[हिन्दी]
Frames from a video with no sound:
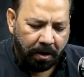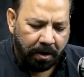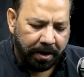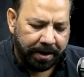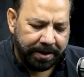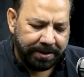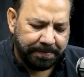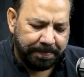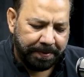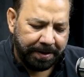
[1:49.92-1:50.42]

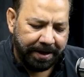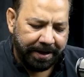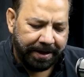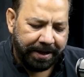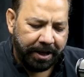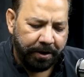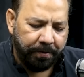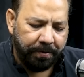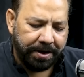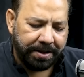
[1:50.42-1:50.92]
और इस पर
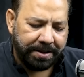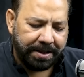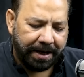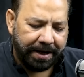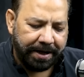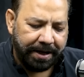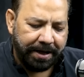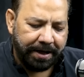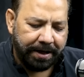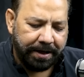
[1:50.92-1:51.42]
लिखी हुई
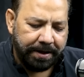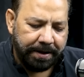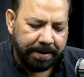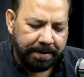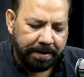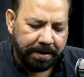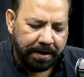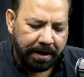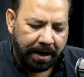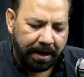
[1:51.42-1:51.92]
तारीख
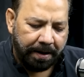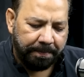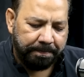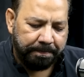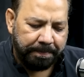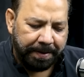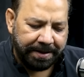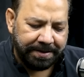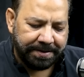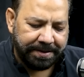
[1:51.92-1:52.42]
आप
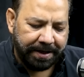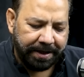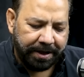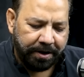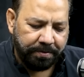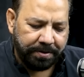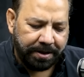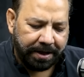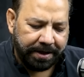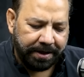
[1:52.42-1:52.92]
पेन से
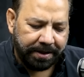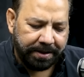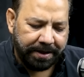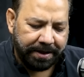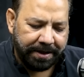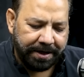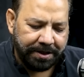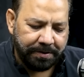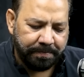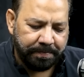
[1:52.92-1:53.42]
लिखी हुई तारीख
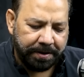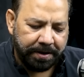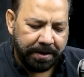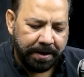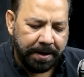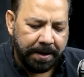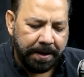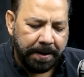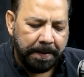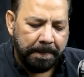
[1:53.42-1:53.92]
देख रहे हैं इस पर
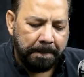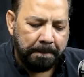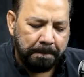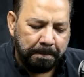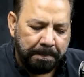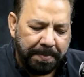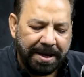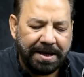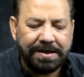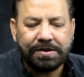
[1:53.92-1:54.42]

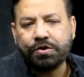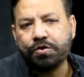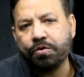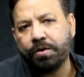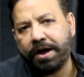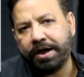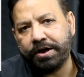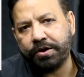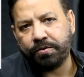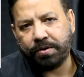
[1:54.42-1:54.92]
20
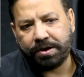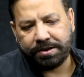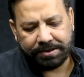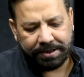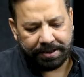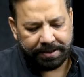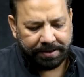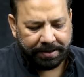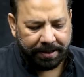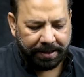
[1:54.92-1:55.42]
जुलाई
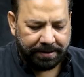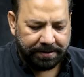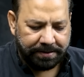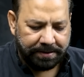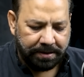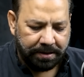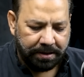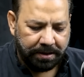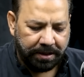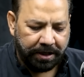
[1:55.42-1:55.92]
2023
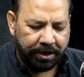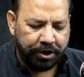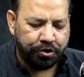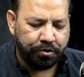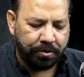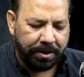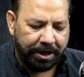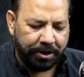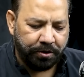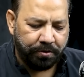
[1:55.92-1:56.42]
यानी
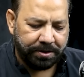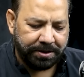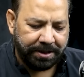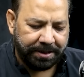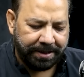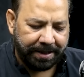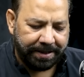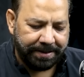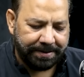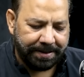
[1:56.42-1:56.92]
जुलाई
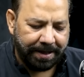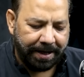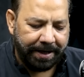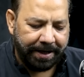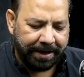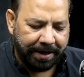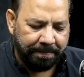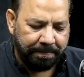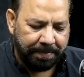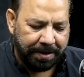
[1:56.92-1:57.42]
2023 का है
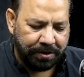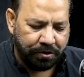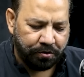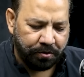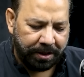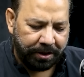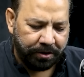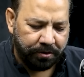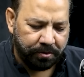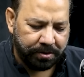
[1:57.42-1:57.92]
लेकिन 20
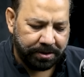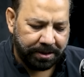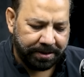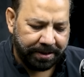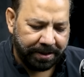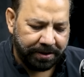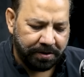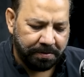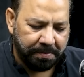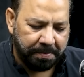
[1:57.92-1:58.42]
जुलाई
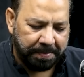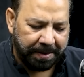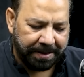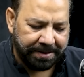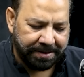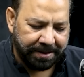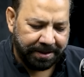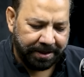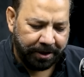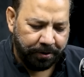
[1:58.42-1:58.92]
2023 में
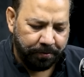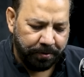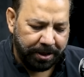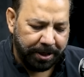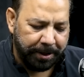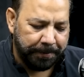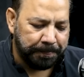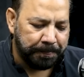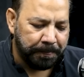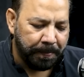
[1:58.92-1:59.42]
पेन से लगी हुई
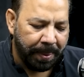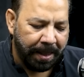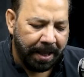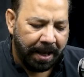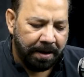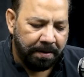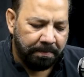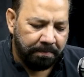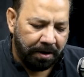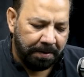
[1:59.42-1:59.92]
है
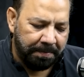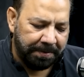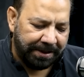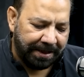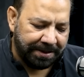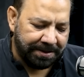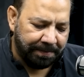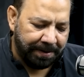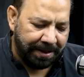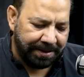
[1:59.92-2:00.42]
मोहम्मद
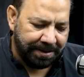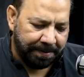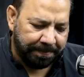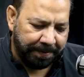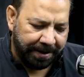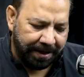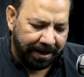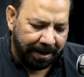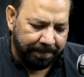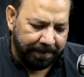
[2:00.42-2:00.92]
आजम खान साहब
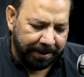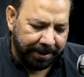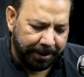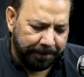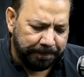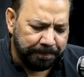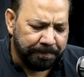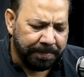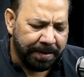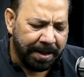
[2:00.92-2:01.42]
के नाम है ये
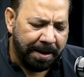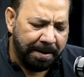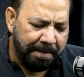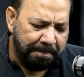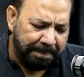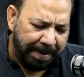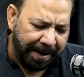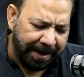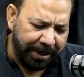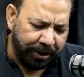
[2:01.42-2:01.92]

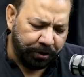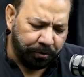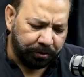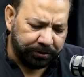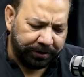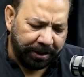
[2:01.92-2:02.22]
पहले दो